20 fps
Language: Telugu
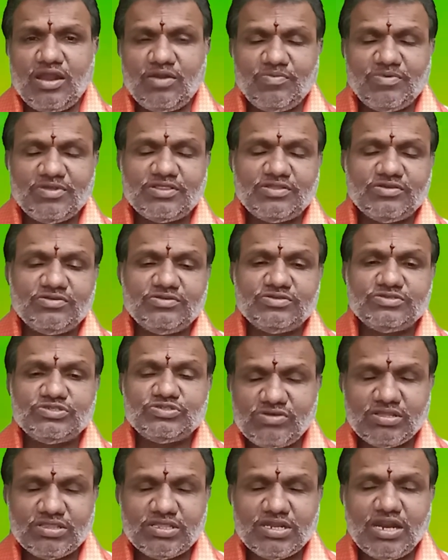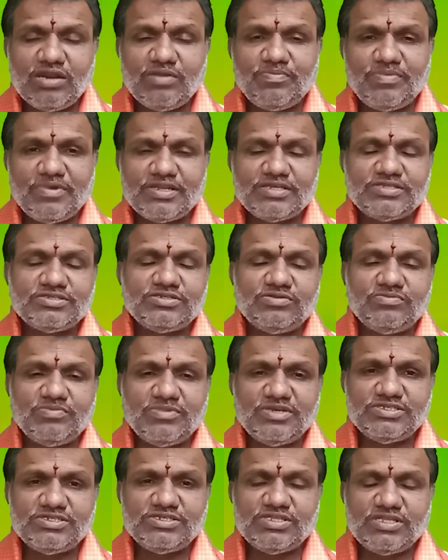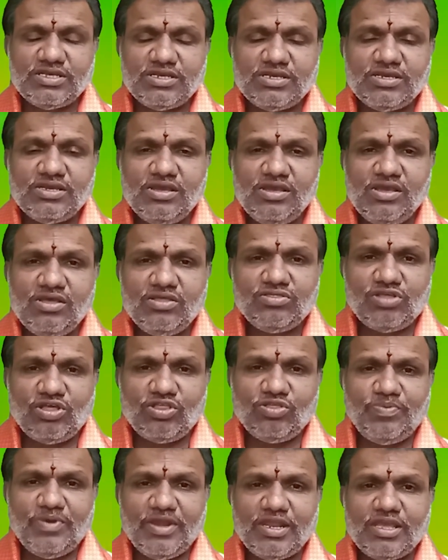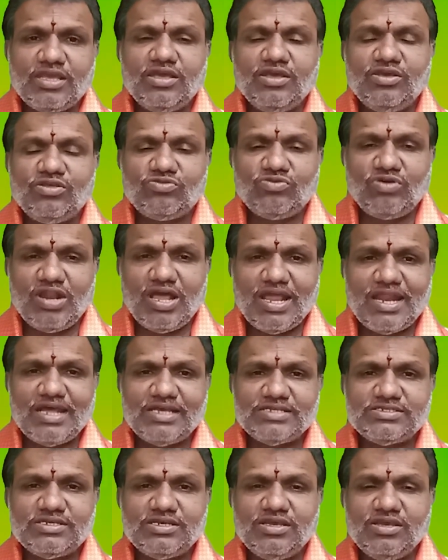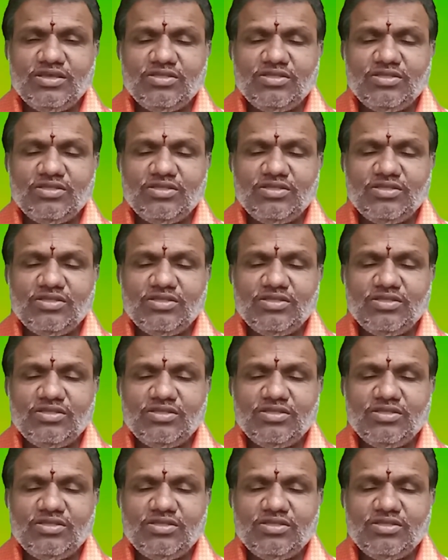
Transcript: అనుమత్తు స్తోత్రాలను పఠించడం మంచిది తదుపరి తులారాశి